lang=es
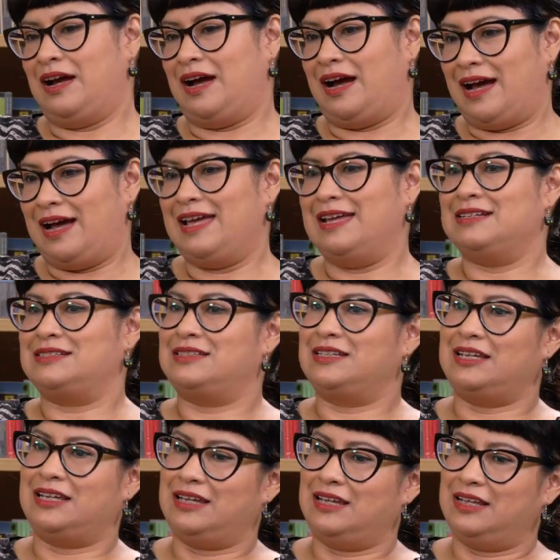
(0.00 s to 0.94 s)
a
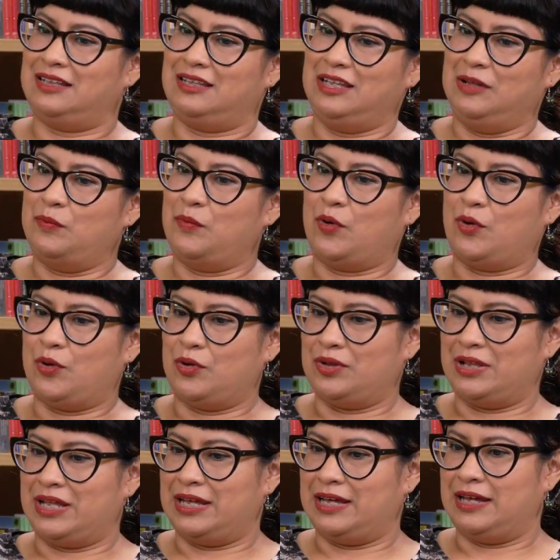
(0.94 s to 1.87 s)
ese
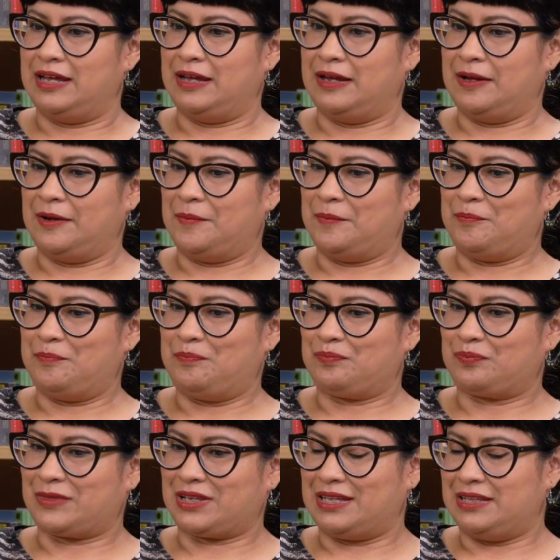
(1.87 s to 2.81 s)
tipo de,